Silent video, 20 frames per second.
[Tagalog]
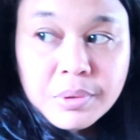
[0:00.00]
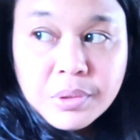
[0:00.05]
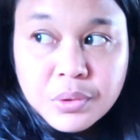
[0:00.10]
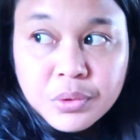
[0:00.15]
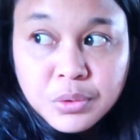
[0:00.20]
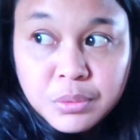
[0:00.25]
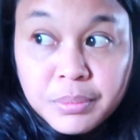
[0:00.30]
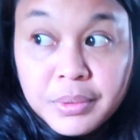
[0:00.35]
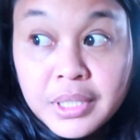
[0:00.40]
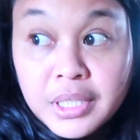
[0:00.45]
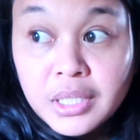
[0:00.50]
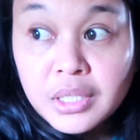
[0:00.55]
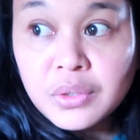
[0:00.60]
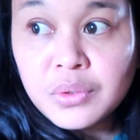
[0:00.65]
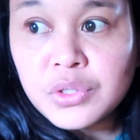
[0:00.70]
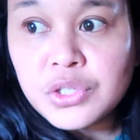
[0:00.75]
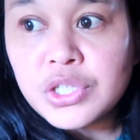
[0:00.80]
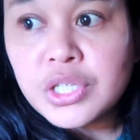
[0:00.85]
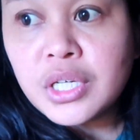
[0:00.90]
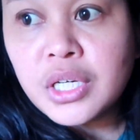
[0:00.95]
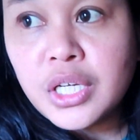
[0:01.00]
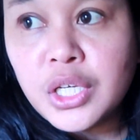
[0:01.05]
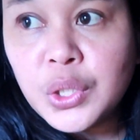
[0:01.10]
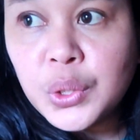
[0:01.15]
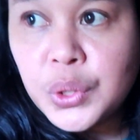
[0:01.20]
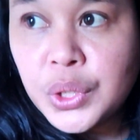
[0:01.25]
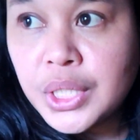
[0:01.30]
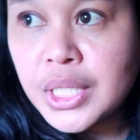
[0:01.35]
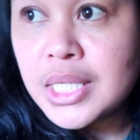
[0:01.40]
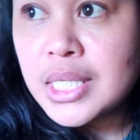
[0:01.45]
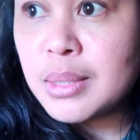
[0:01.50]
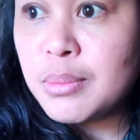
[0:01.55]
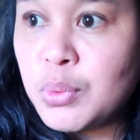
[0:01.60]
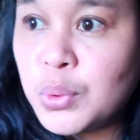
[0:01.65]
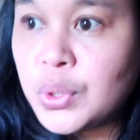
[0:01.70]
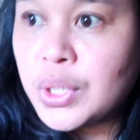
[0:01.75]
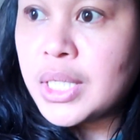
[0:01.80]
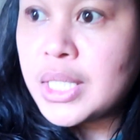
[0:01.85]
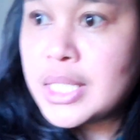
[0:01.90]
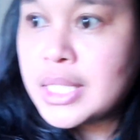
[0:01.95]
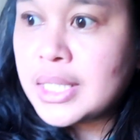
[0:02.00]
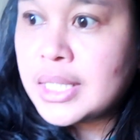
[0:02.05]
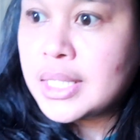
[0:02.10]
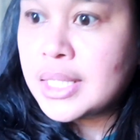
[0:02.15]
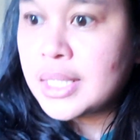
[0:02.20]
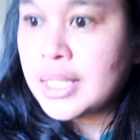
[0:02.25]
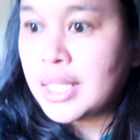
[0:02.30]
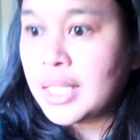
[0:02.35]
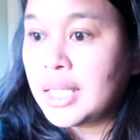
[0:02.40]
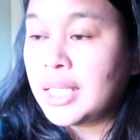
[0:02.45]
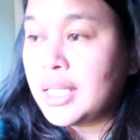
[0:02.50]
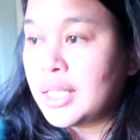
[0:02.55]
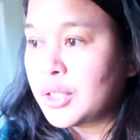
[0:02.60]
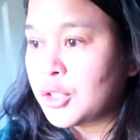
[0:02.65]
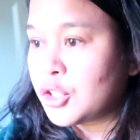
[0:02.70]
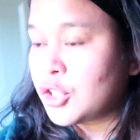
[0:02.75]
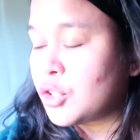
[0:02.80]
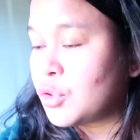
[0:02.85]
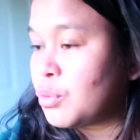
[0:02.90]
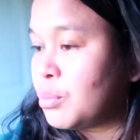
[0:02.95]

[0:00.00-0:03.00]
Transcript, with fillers: pero tubigan ko siya ngayon kasi bukas hindi ko siya